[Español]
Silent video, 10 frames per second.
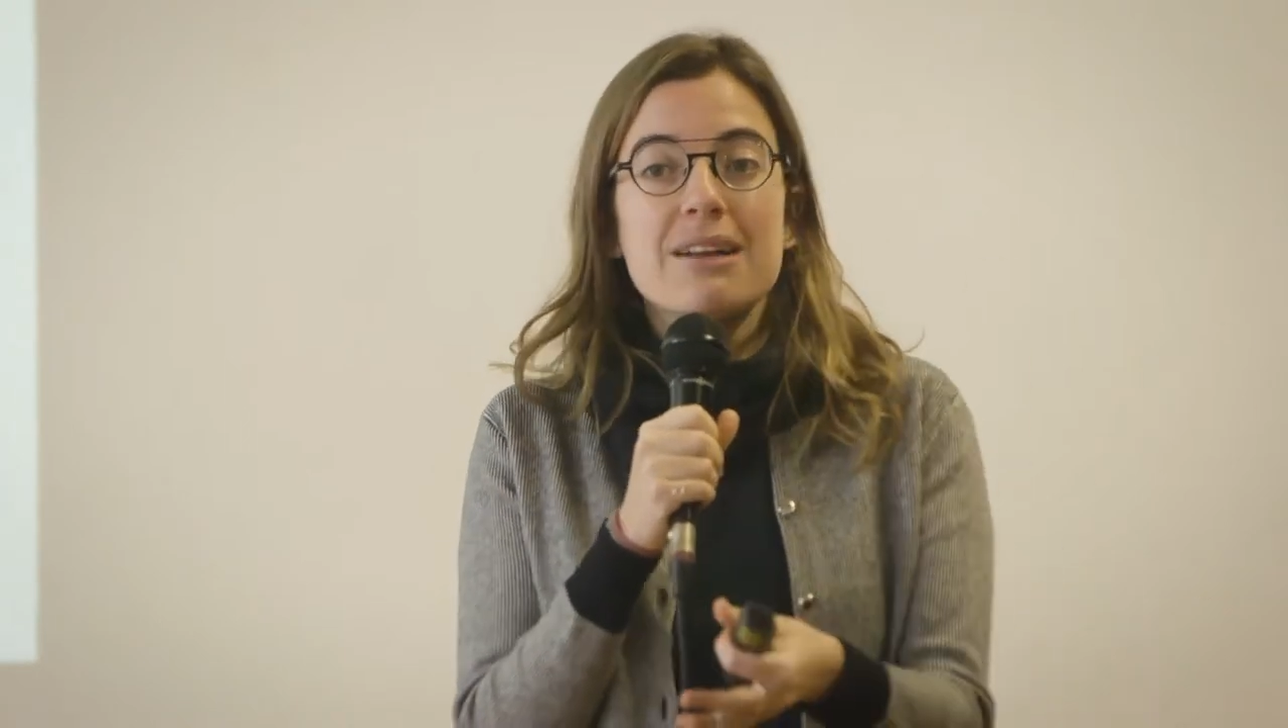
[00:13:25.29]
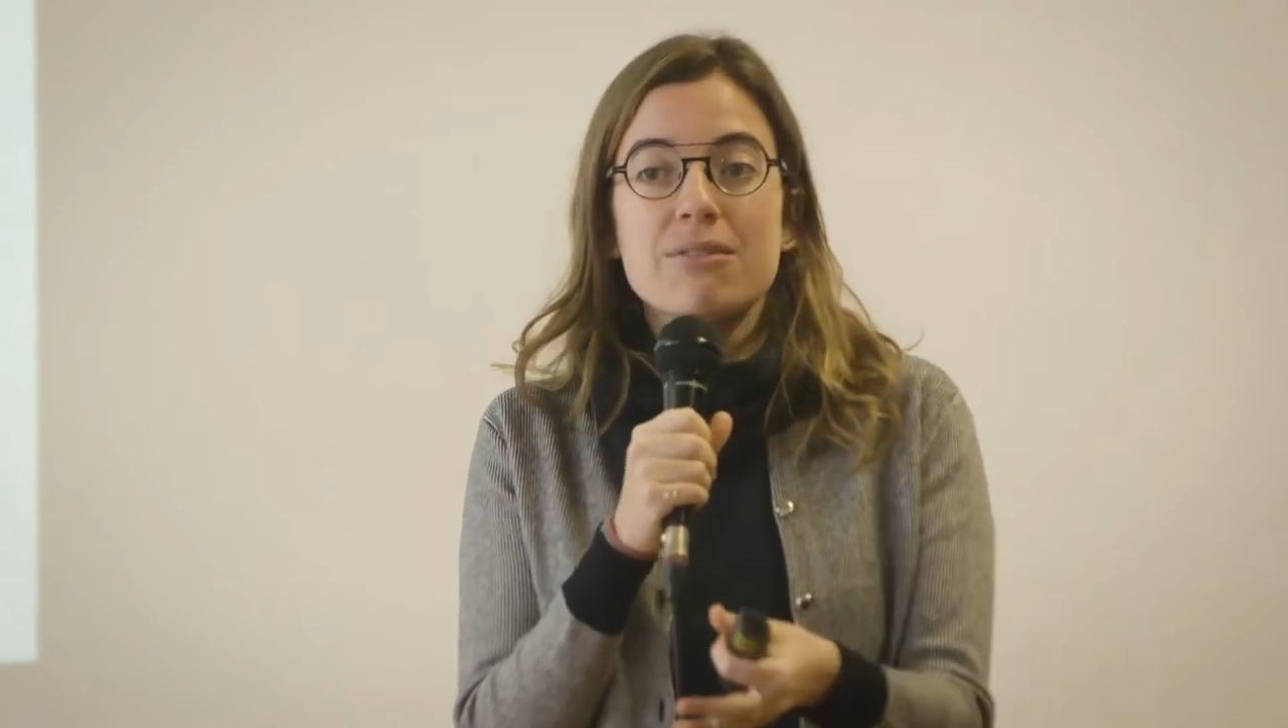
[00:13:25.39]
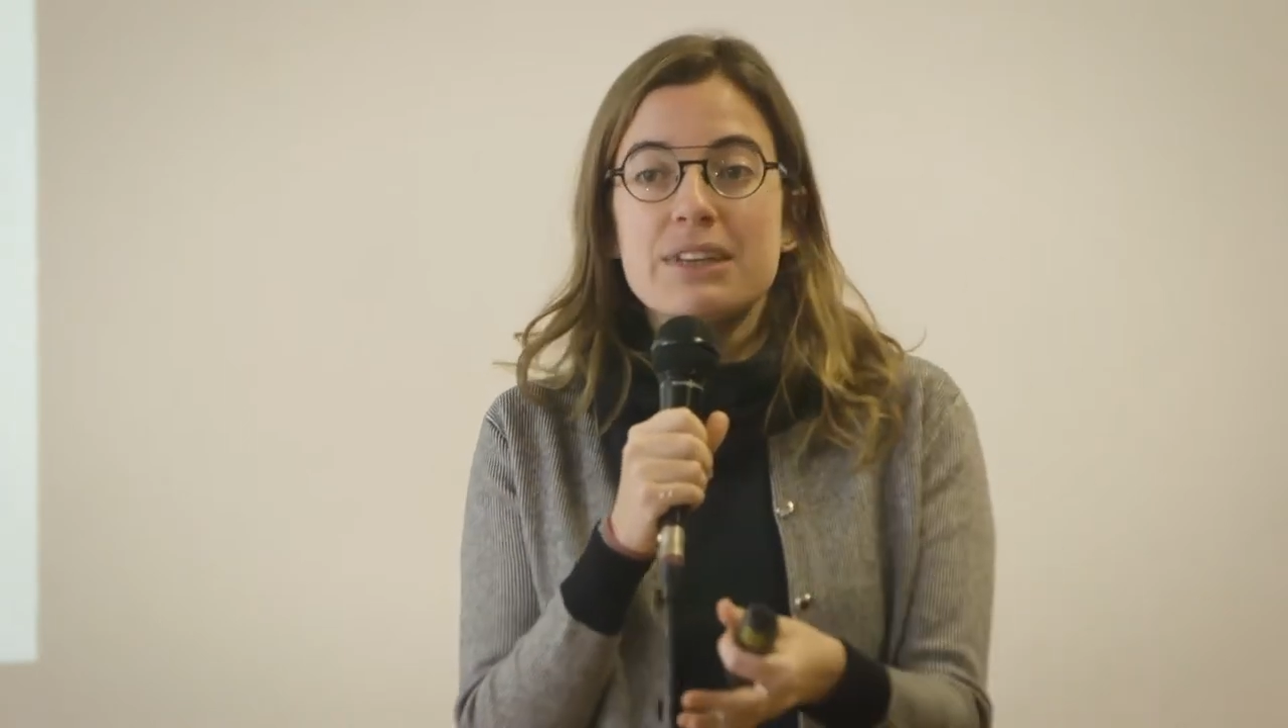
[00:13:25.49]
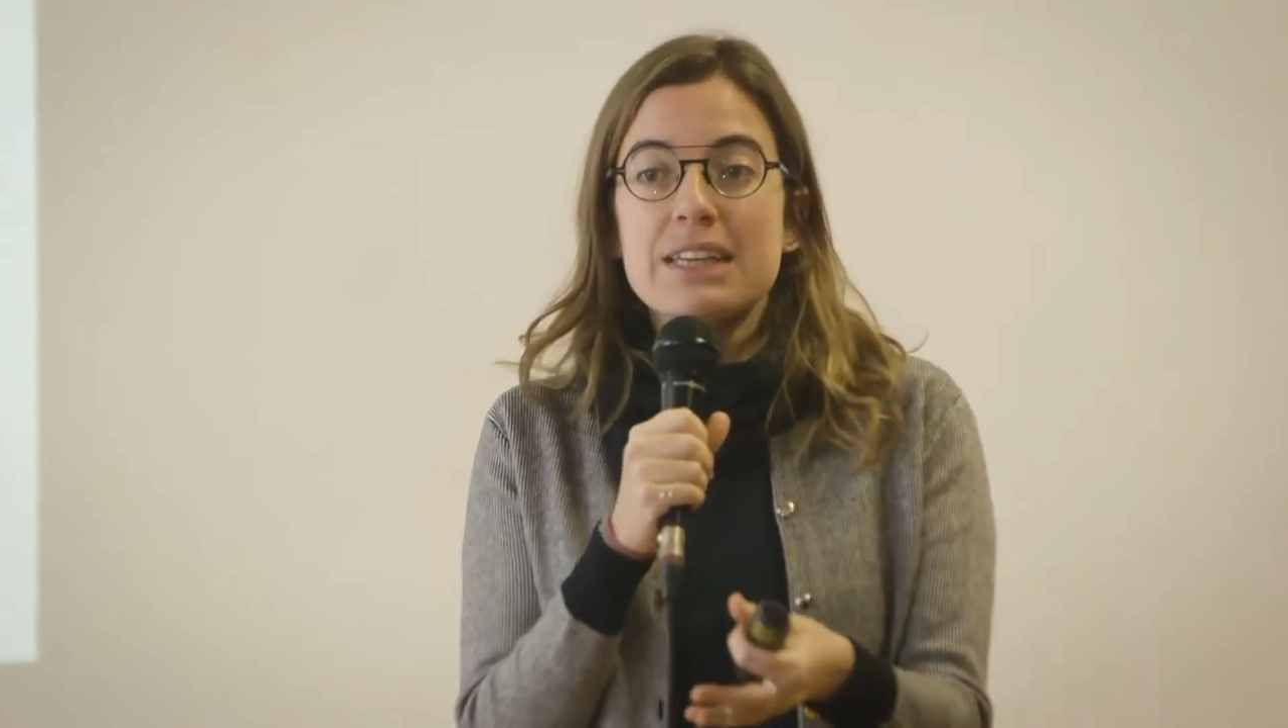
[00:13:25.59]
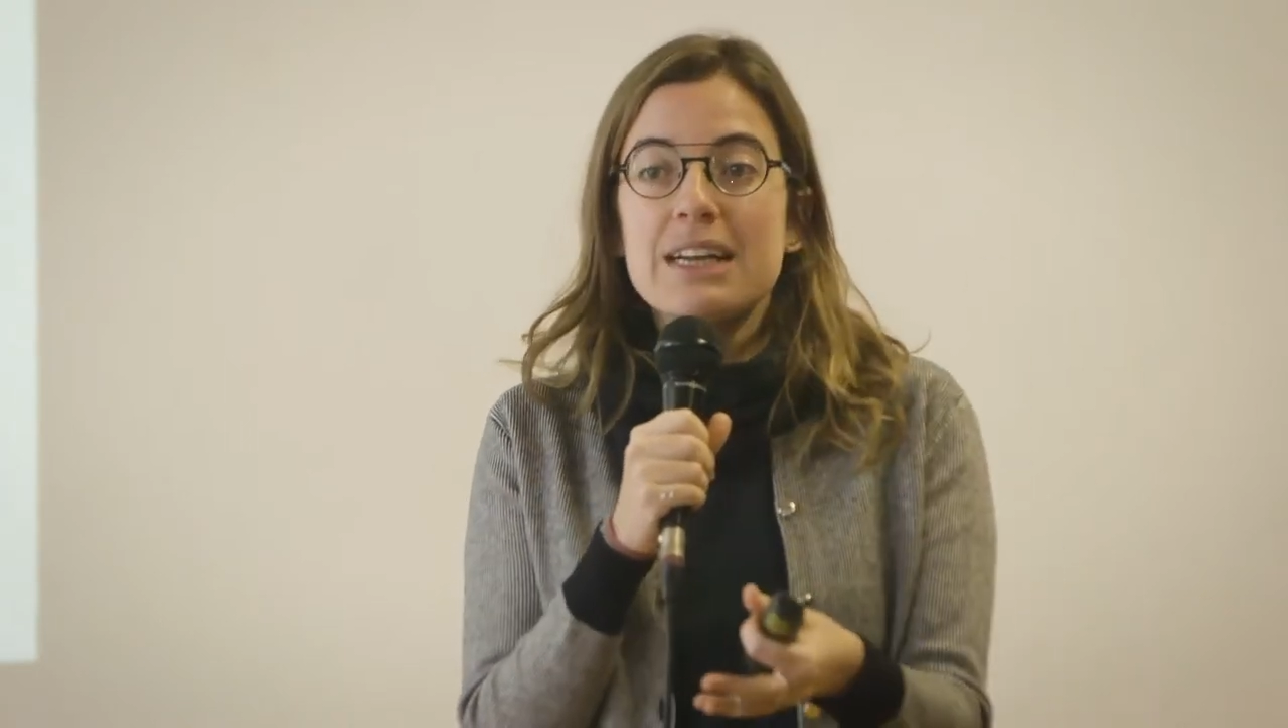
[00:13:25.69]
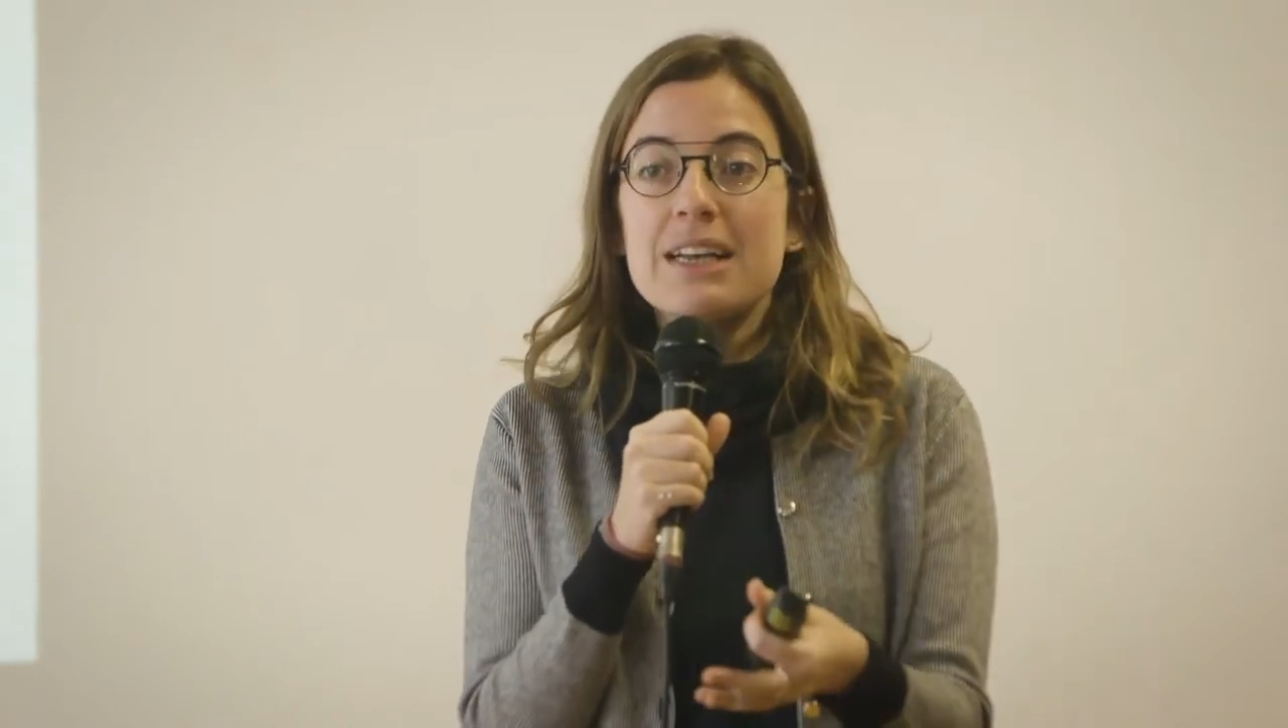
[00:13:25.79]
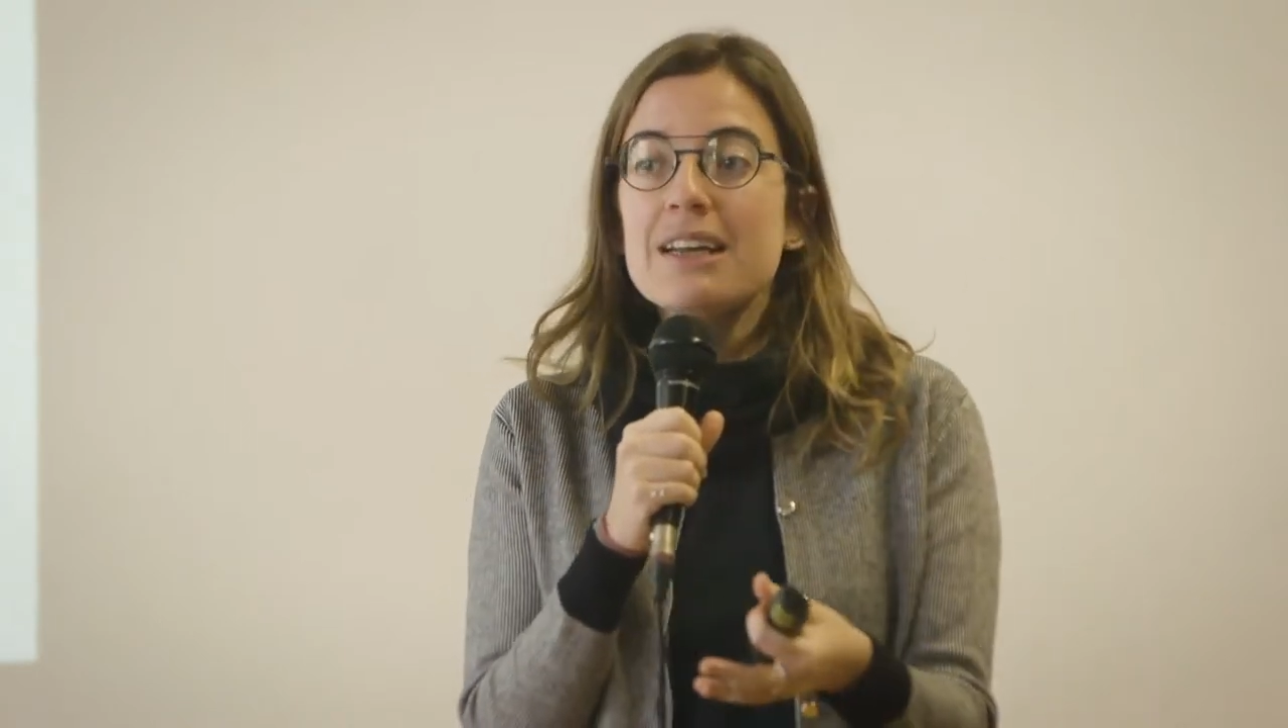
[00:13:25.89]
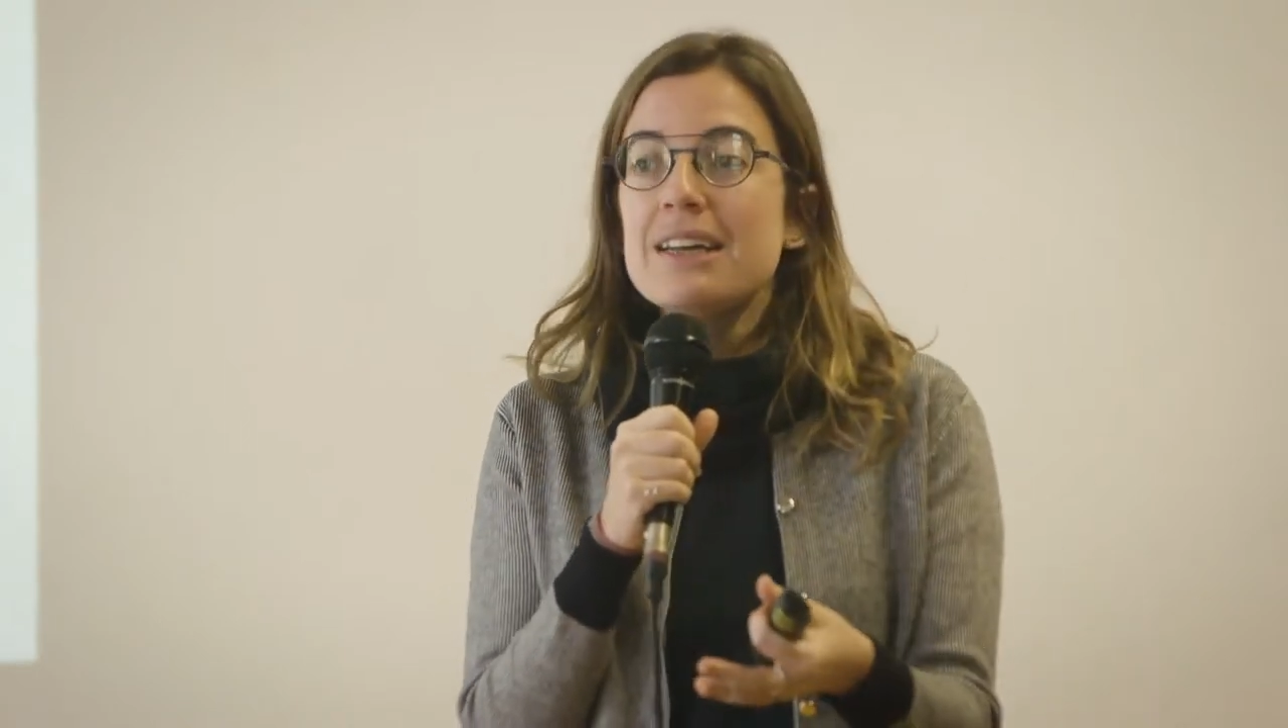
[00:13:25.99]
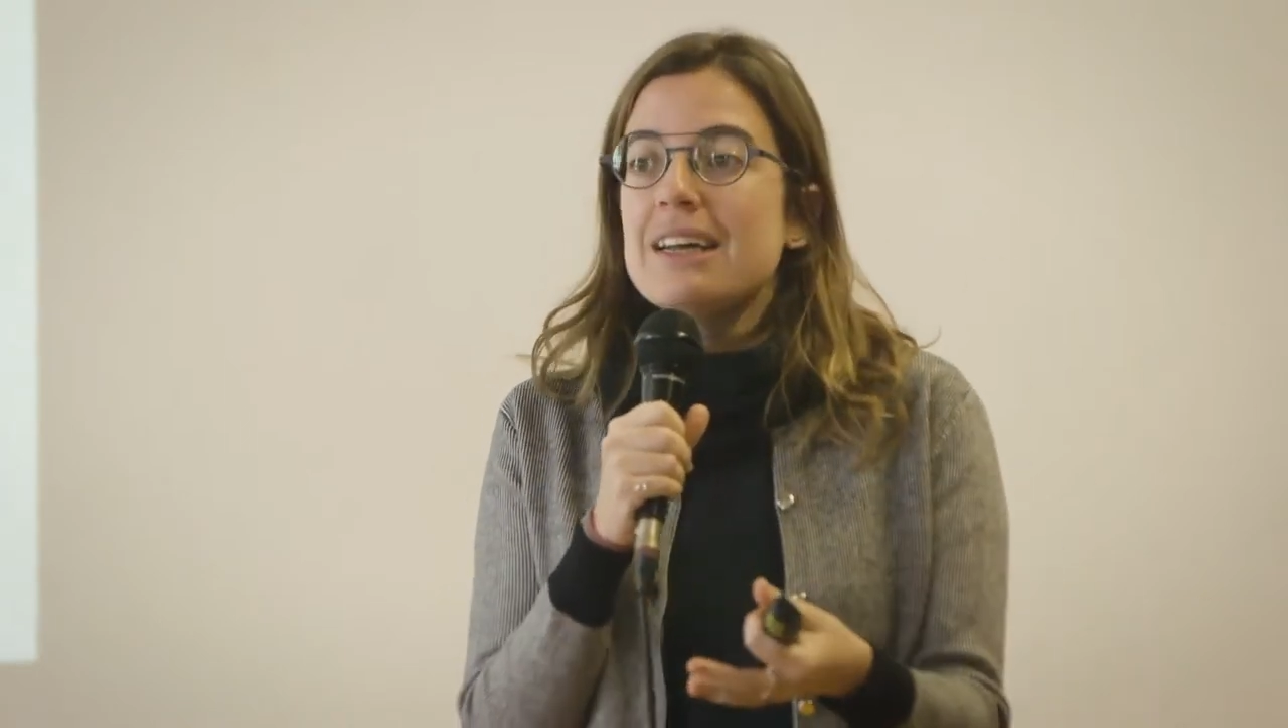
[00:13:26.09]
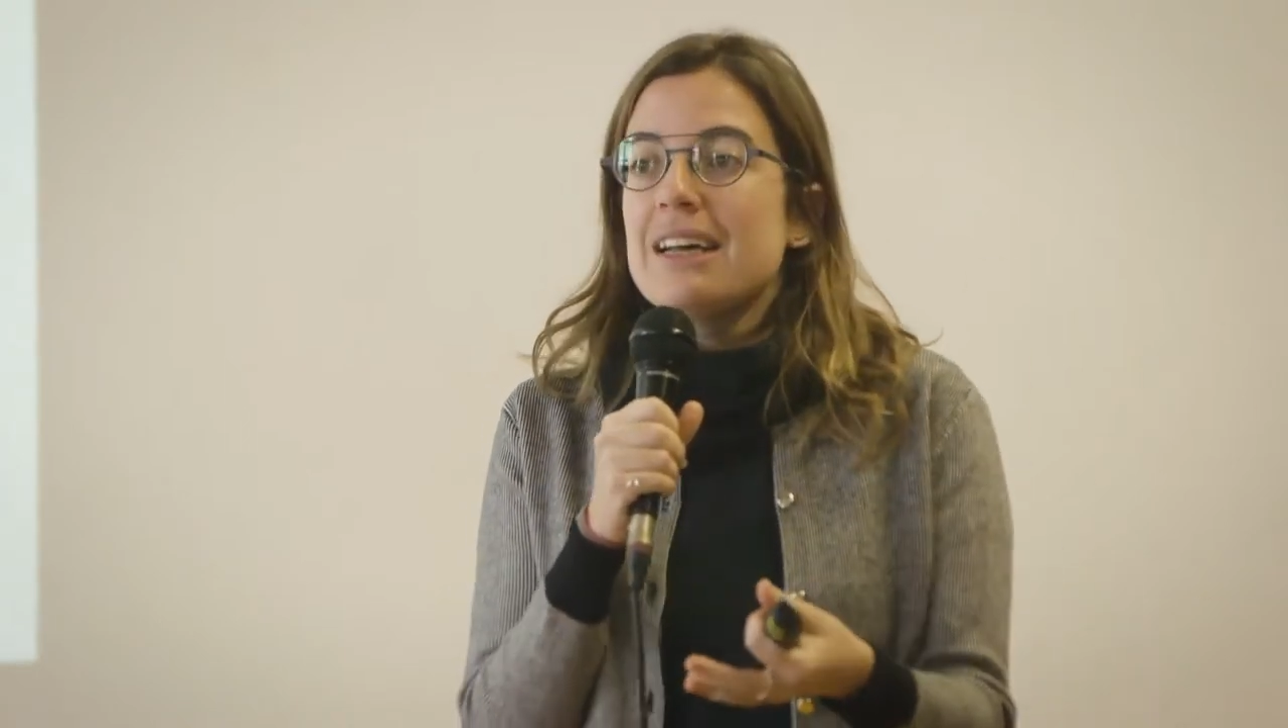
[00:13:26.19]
al final,